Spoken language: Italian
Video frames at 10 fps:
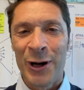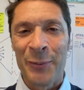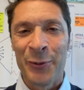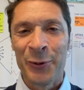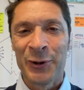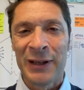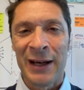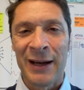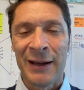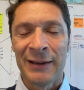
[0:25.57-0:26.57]
la
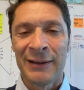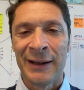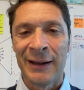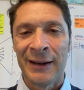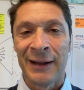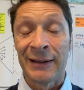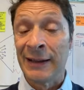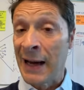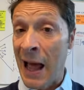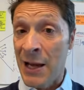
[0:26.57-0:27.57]
punta del,
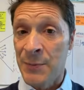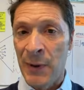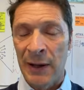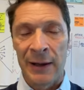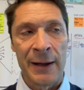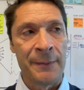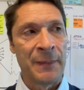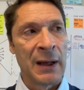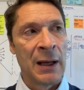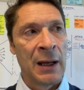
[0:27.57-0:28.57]
dell'iceberg
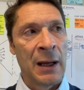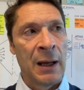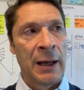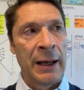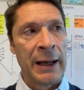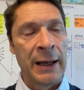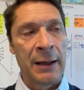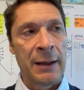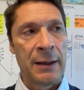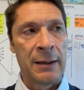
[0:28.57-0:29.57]
e
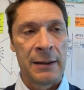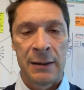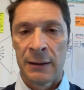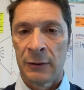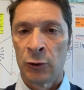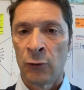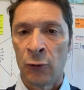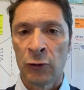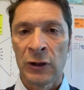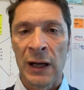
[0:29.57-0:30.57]

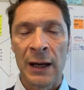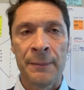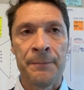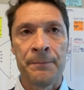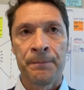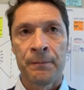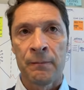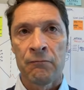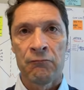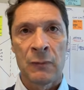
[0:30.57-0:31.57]
dovuta
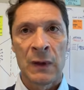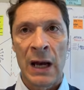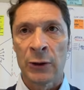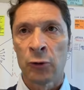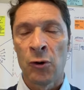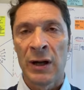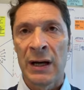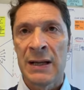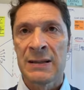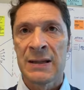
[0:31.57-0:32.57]
ad
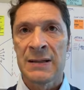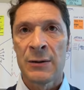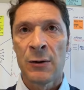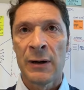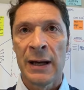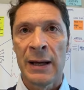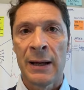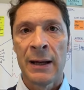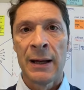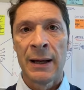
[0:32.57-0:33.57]
un'organizzazione
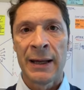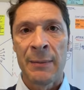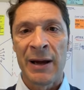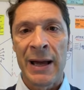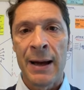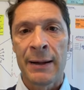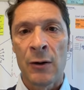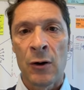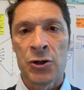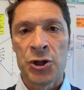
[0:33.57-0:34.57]
che magari
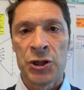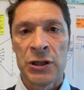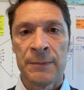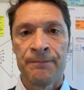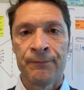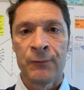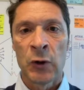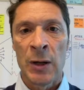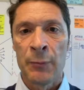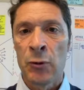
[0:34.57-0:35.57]
oggi
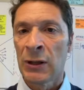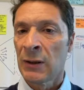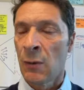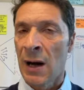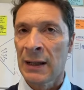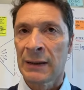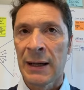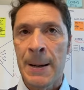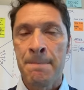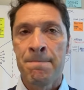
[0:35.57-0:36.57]
non è più
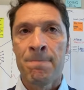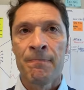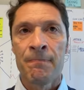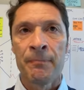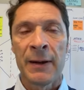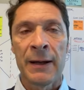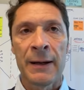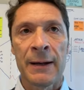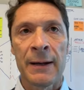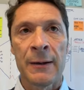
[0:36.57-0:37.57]
adeguata
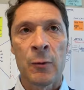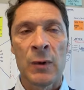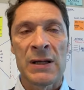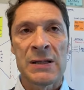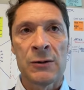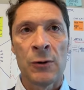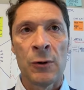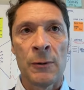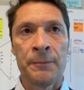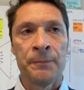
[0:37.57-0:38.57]
per
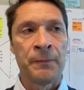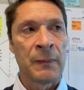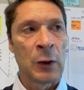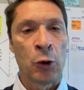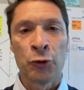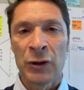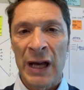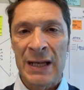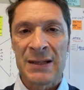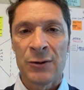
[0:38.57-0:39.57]
questo
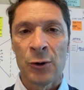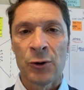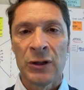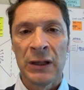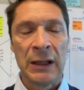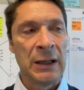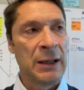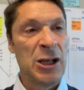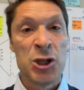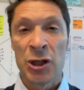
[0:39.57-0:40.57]
contesto
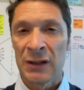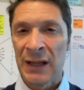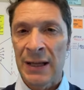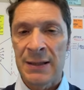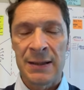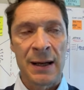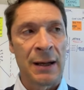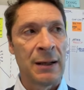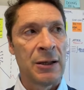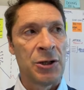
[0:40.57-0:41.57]
di
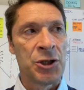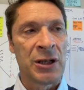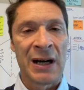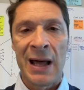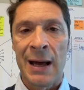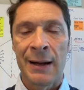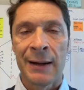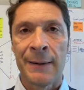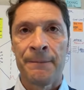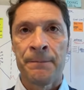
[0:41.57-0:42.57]
incertezza
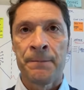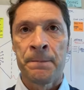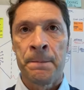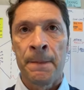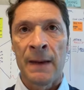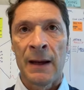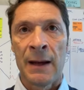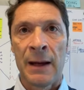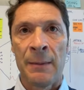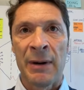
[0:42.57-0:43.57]
generale,
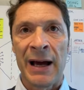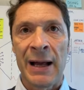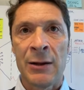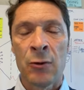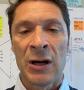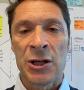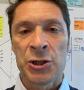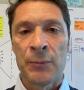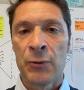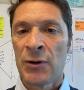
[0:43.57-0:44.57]
eh, magari non
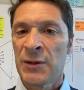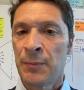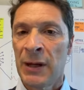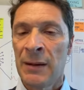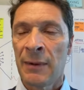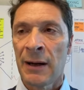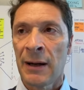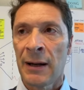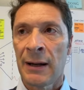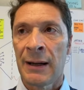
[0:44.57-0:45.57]
lascia più
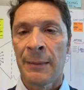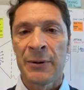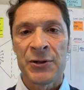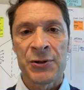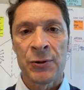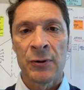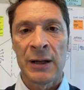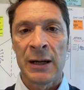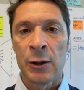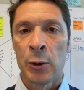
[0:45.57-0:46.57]
esprimere la
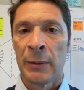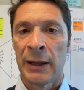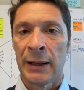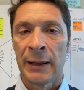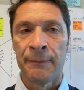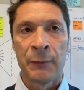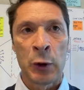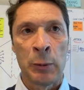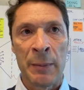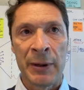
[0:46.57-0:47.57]
persona come,
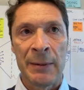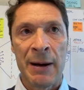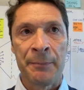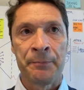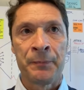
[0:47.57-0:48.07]
come prima.